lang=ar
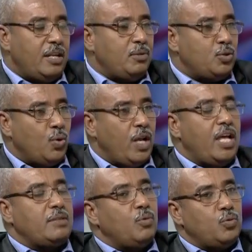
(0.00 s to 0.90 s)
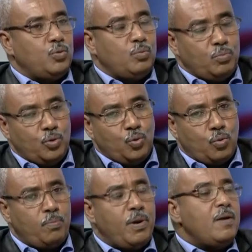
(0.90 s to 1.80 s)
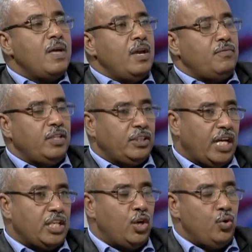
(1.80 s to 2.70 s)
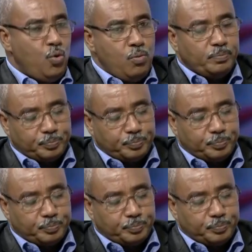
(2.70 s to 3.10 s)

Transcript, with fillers: بسلالات من اوروبا في انتاج اللحوم